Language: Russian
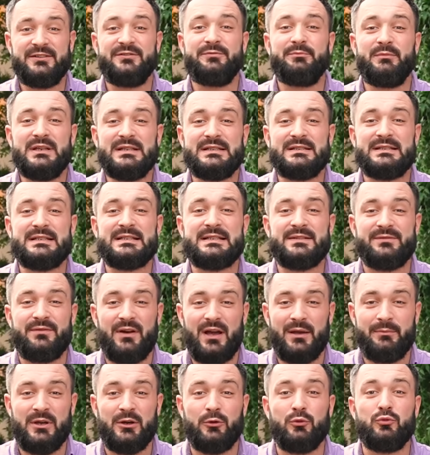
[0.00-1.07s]
И вместе с
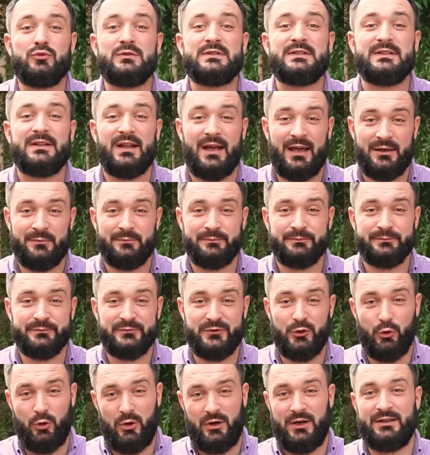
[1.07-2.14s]
вами узнаем,
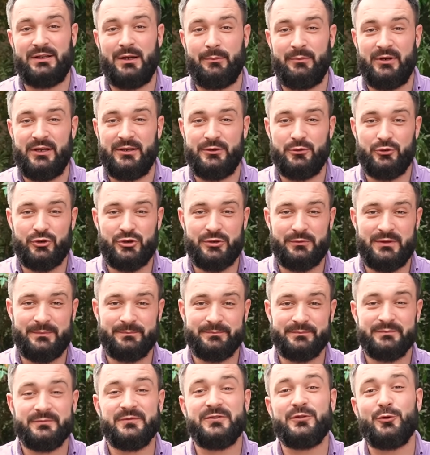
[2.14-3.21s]
дорого там или дешево,
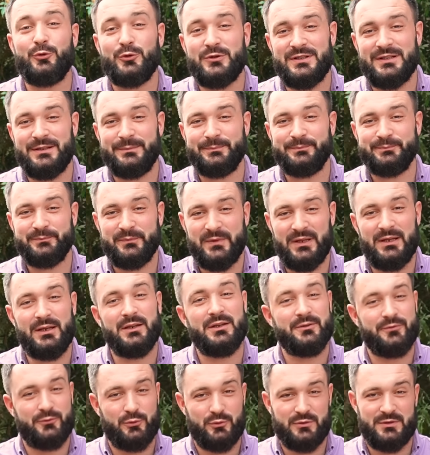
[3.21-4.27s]
вкусно или
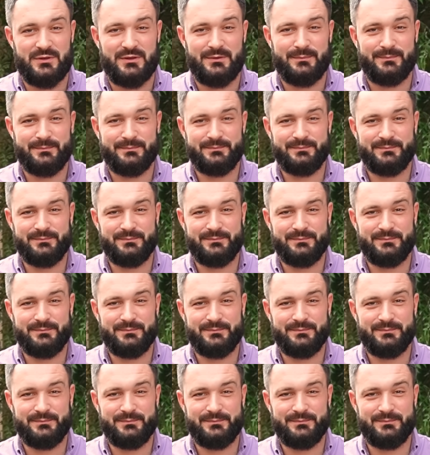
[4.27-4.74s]
невкусно.